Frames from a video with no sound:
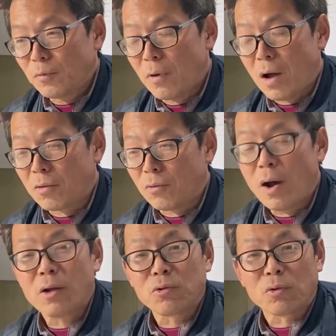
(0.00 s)
あの
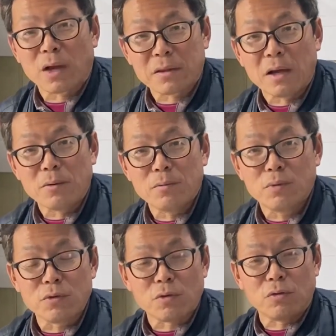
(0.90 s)
ワードとかさ
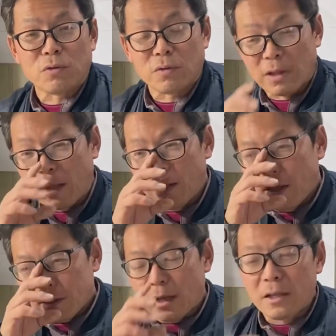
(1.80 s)
文章打つとさ「う
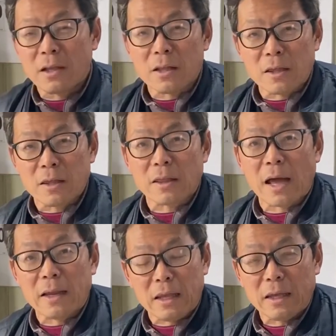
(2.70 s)
ん、何々し
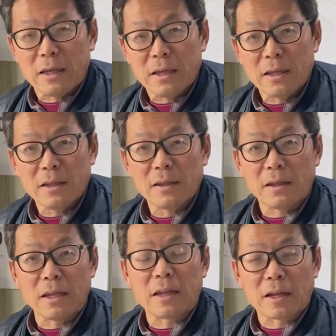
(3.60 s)
たり」っ
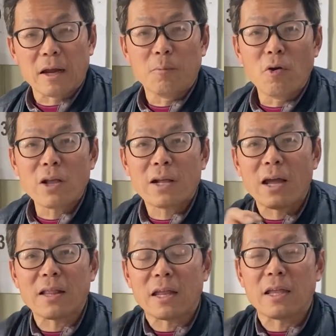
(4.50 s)
て入れたらもう一
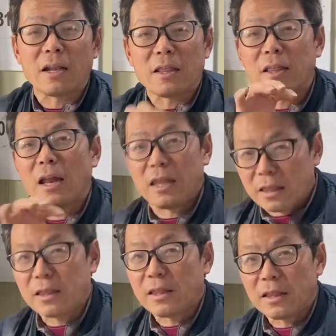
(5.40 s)
回「何々した
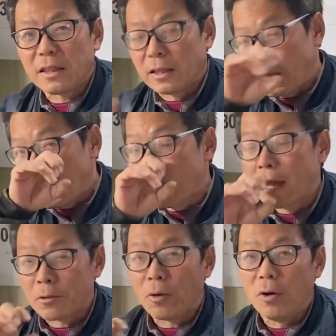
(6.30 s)
り」って入れな
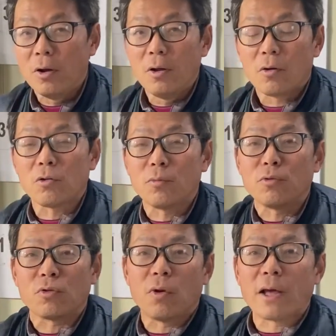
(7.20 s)
いとこの
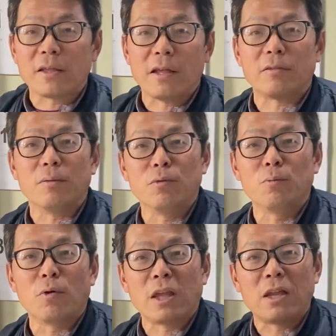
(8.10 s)
文章おかしいですって文
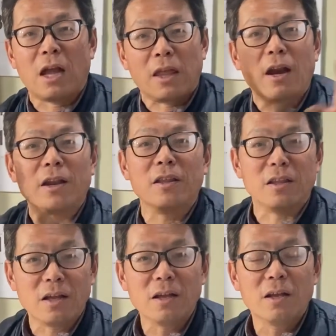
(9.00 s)
法的に跳ねられるんだ
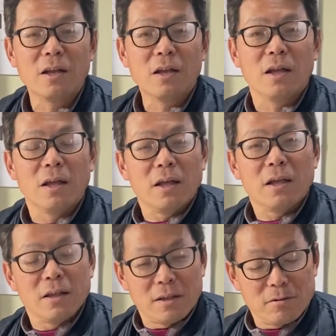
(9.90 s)
よ
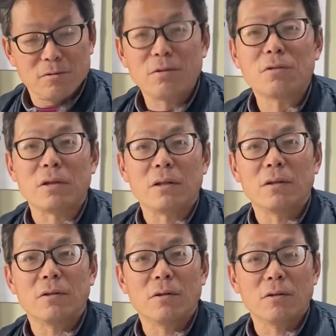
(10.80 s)
ああもう一
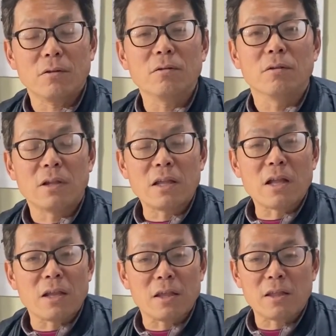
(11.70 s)
個あるはずって、ねうん、
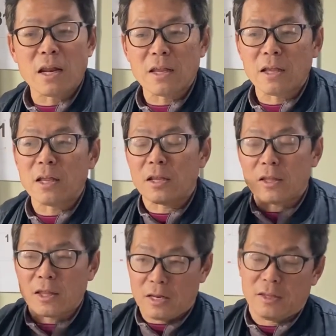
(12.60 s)
何々したり何々
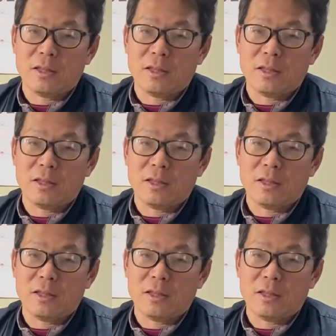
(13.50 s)
したり